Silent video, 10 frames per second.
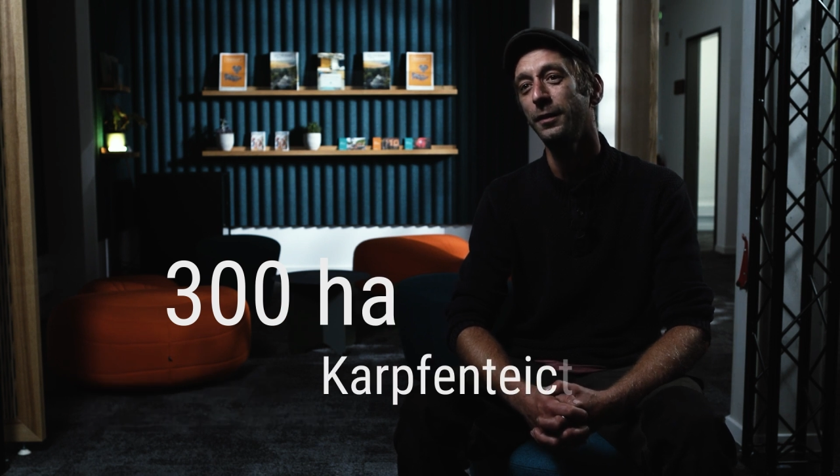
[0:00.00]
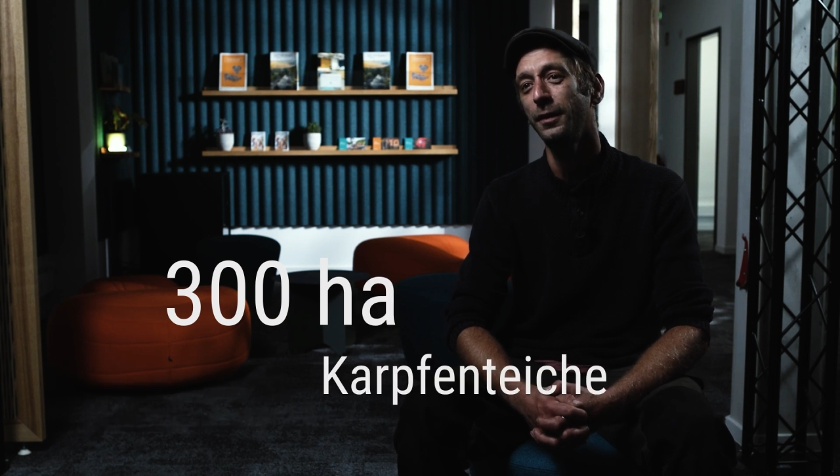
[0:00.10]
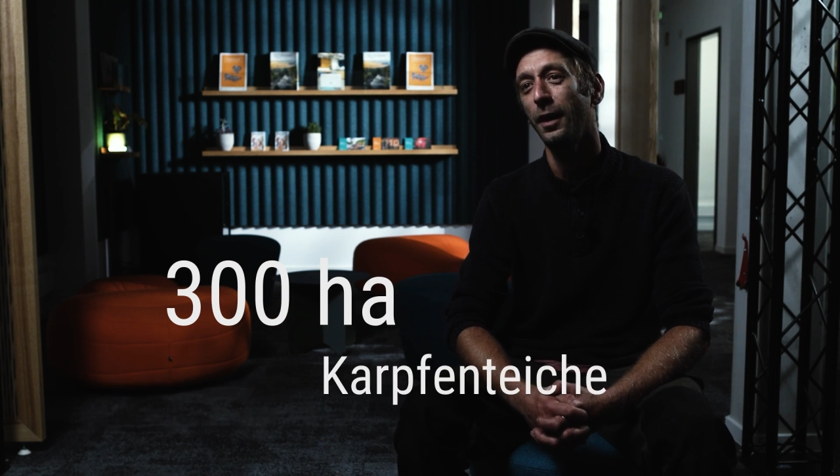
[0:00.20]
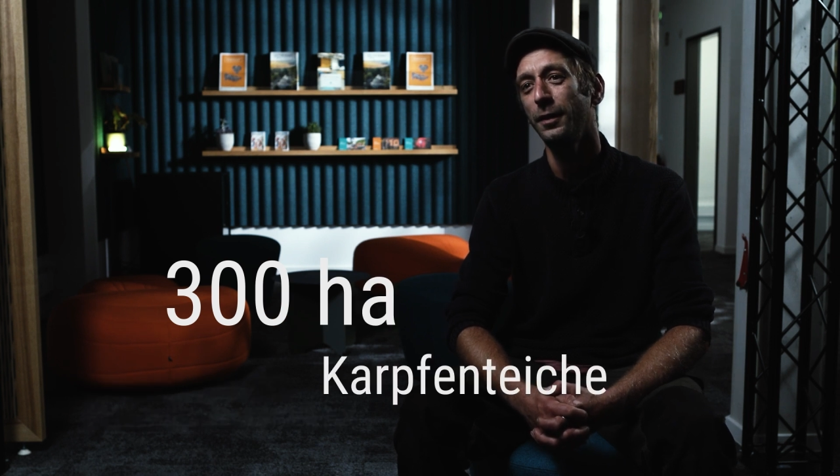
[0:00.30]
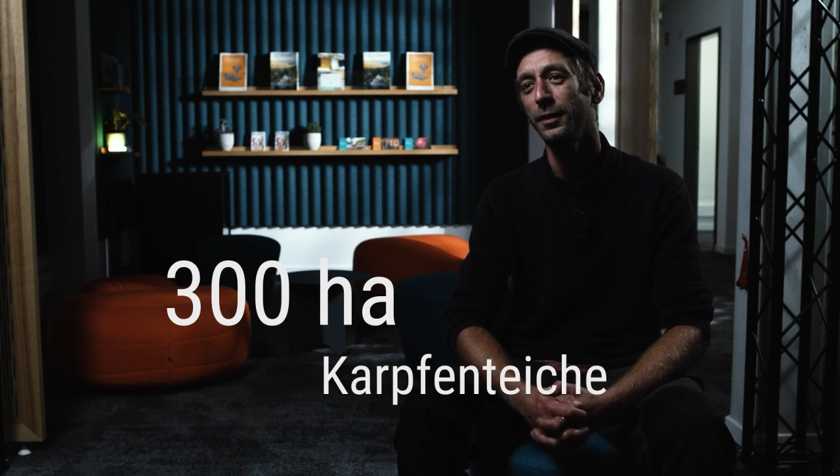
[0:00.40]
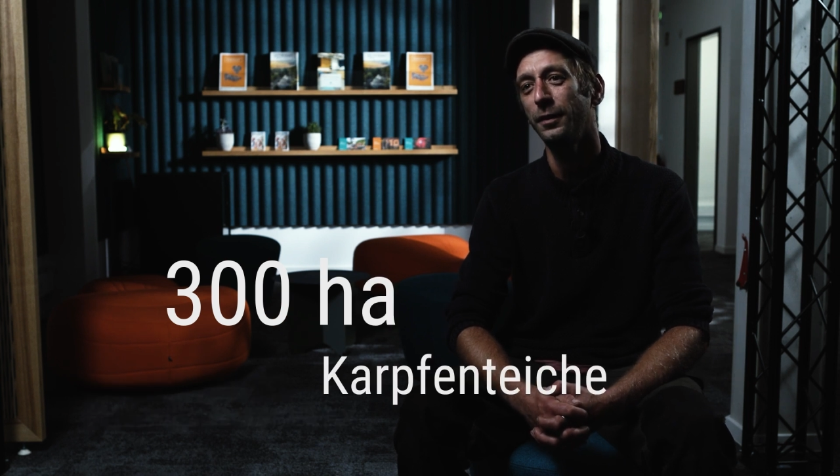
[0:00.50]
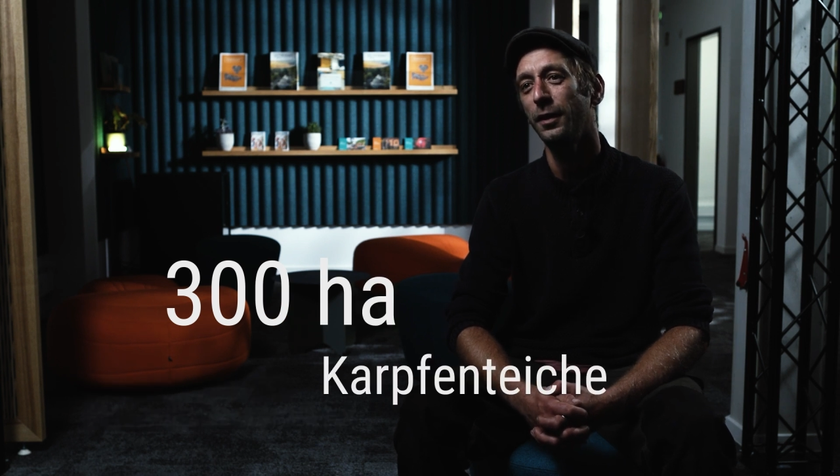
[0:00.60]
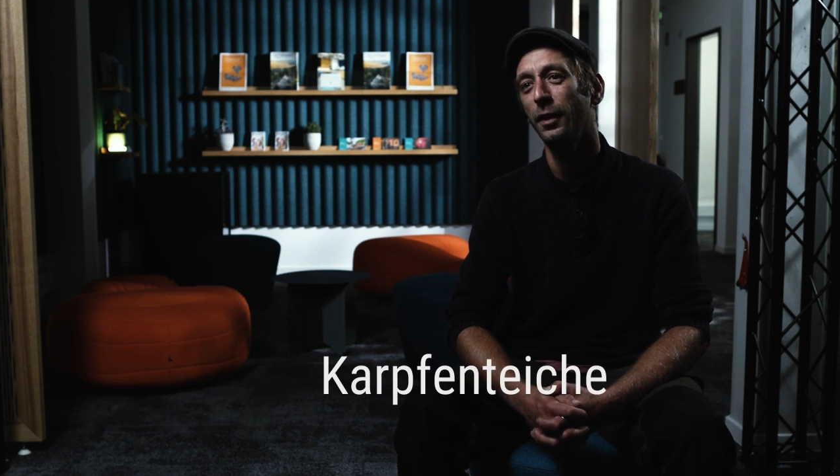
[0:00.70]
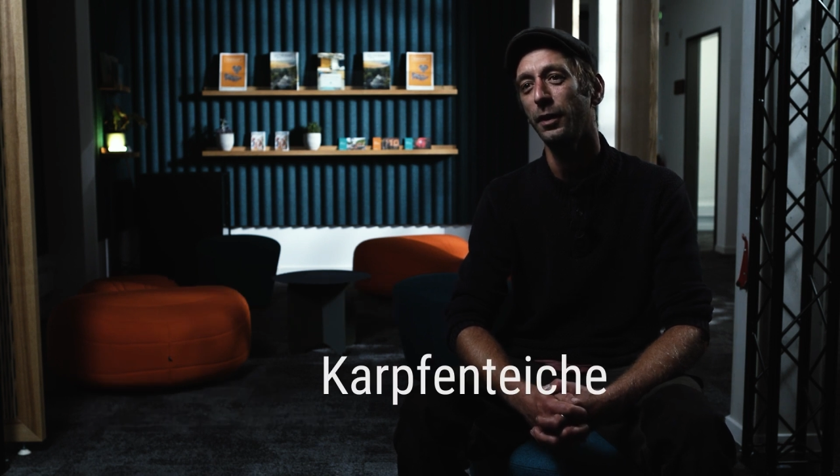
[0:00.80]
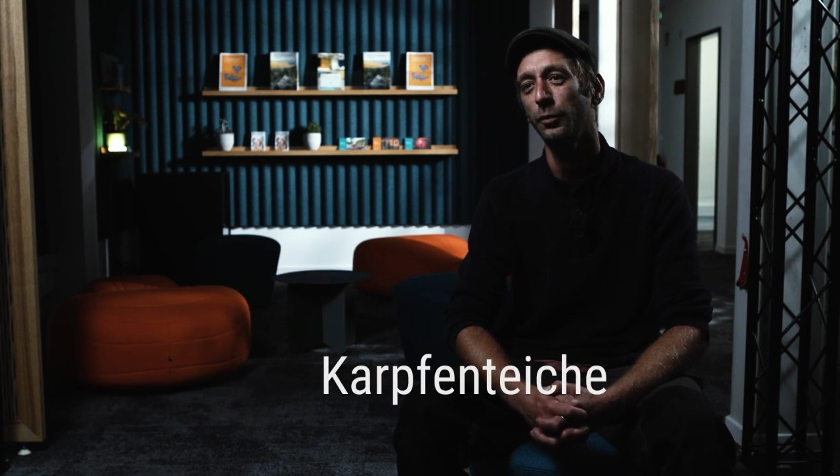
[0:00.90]
die ja hier in
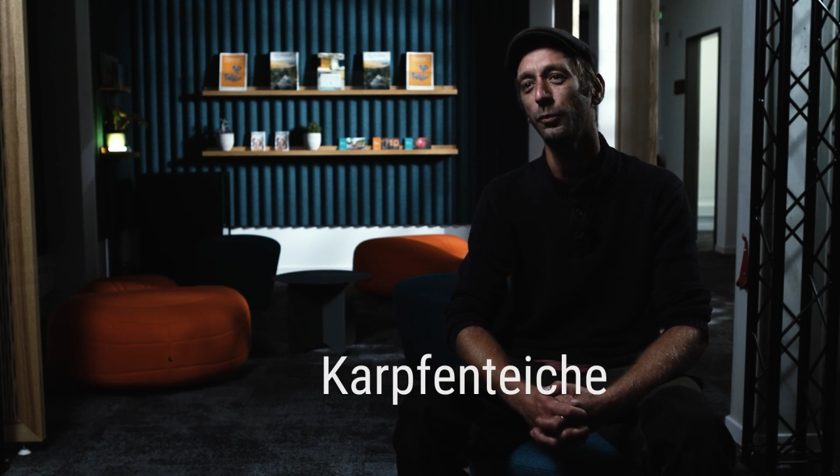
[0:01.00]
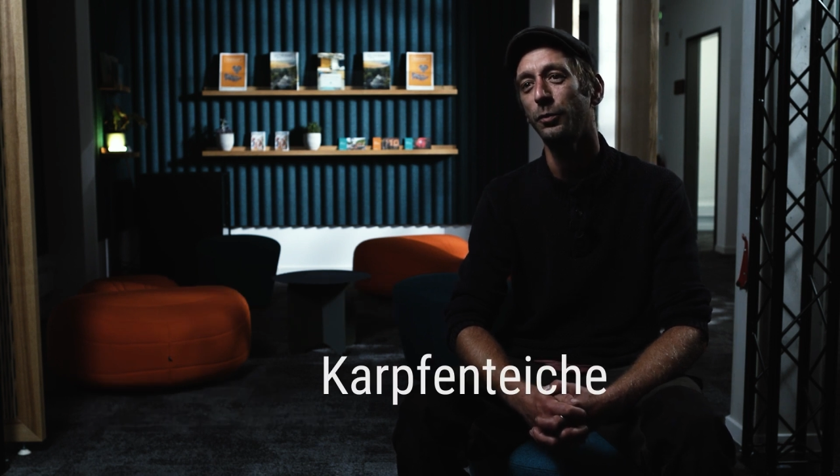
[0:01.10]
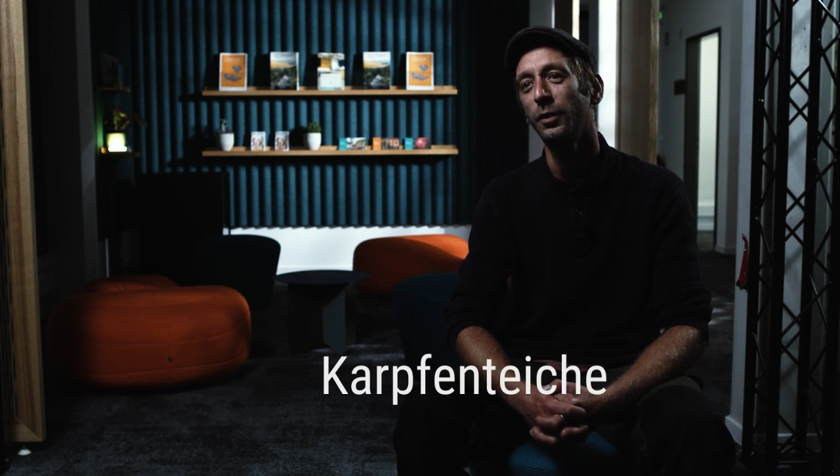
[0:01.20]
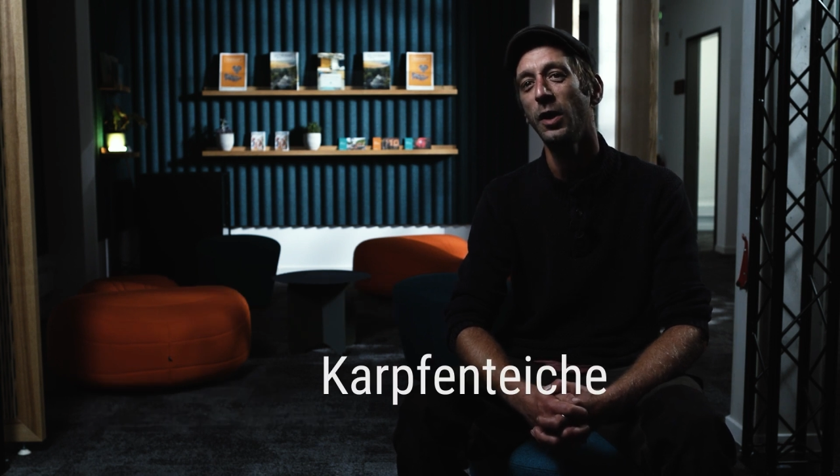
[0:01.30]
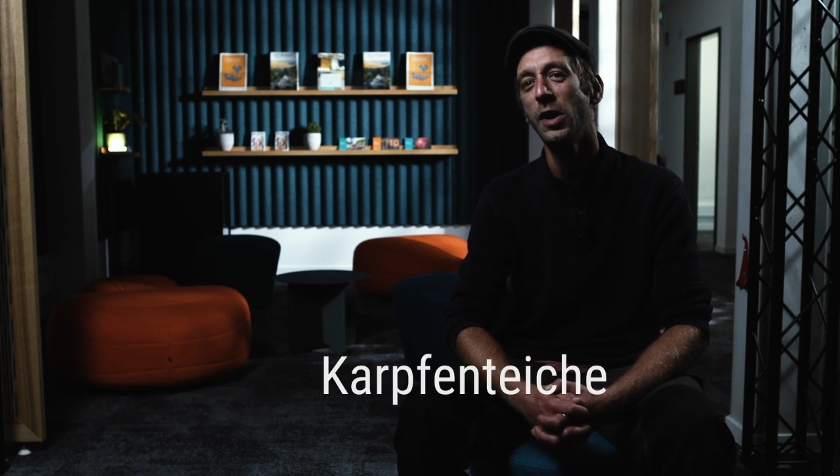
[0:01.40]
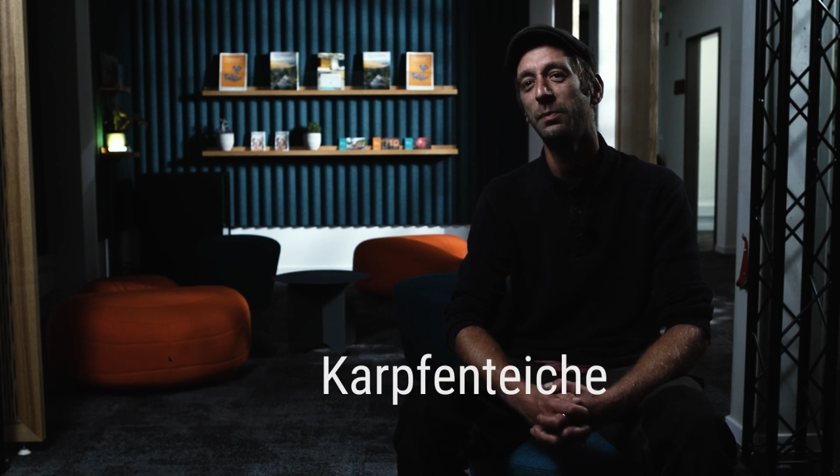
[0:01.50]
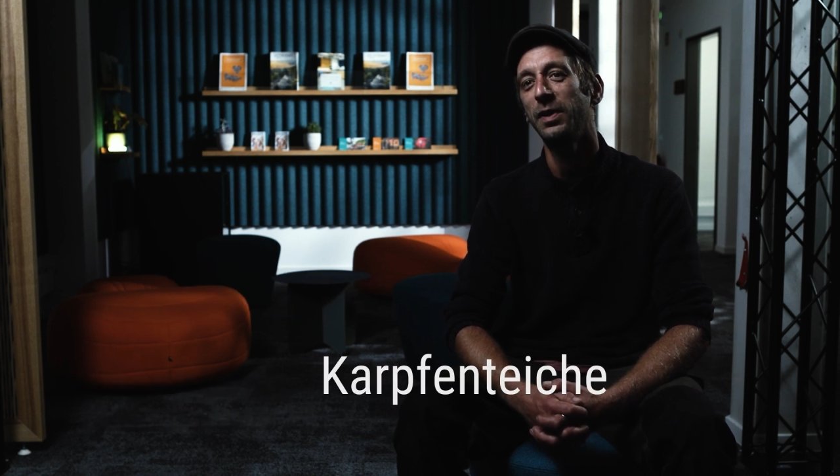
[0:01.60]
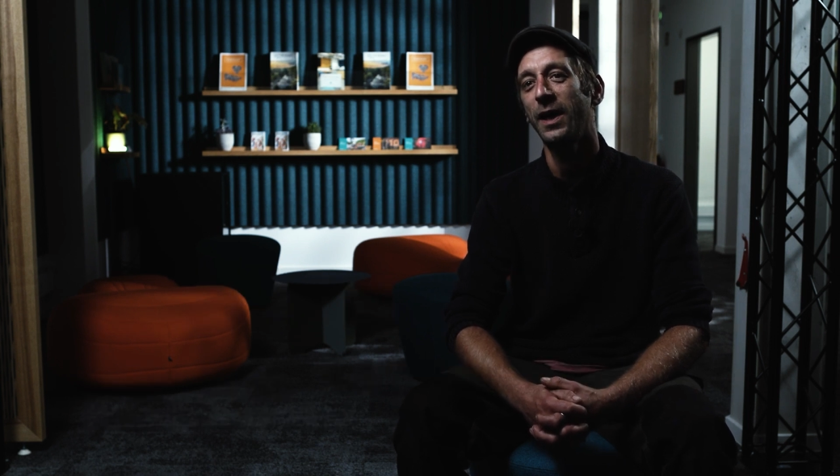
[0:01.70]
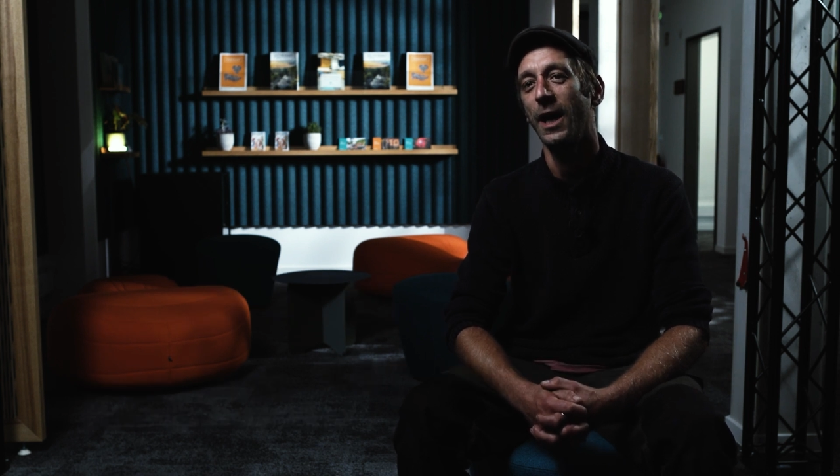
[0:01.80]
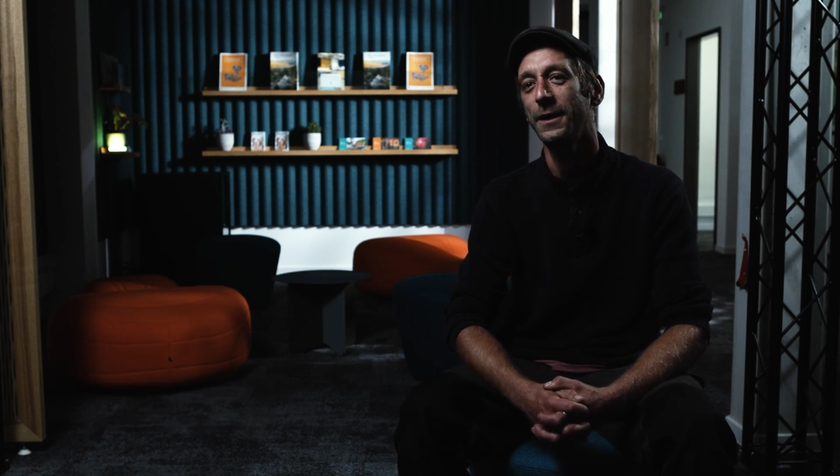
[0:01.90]
der Region
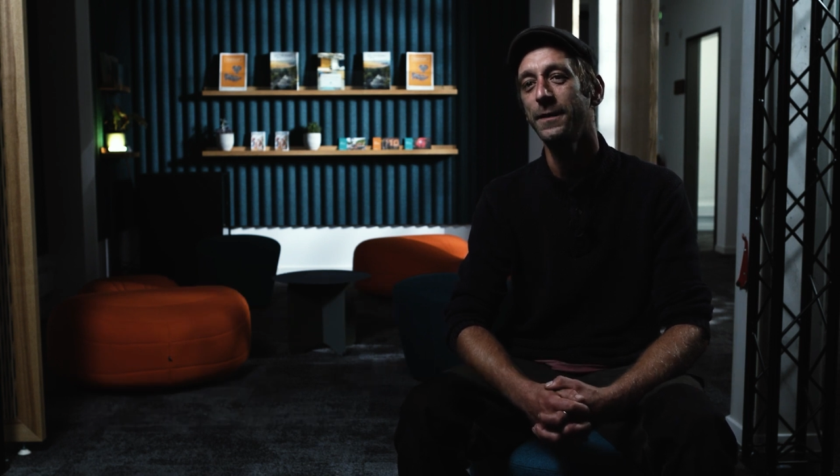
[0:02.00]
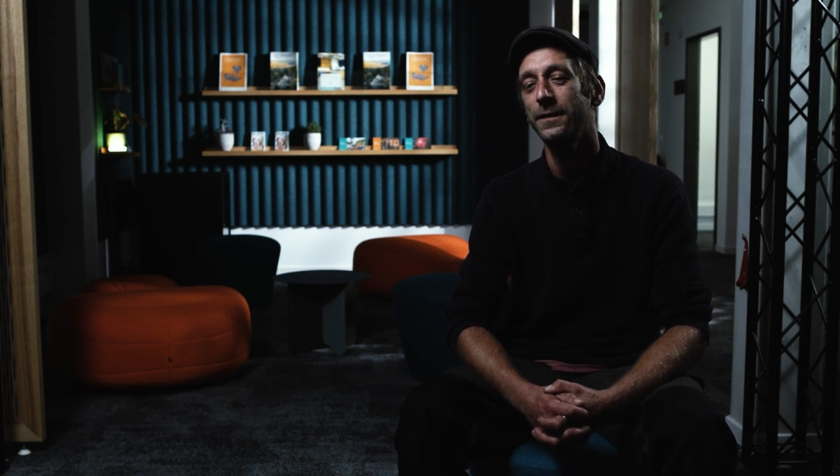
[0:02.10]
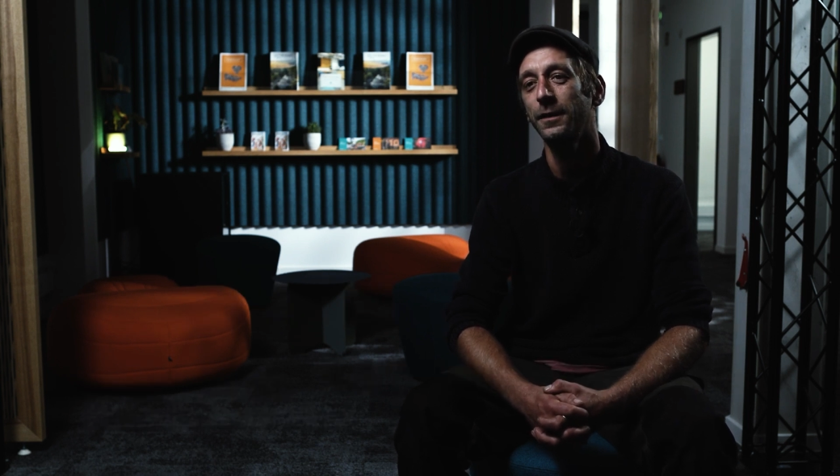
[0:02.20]
bekannt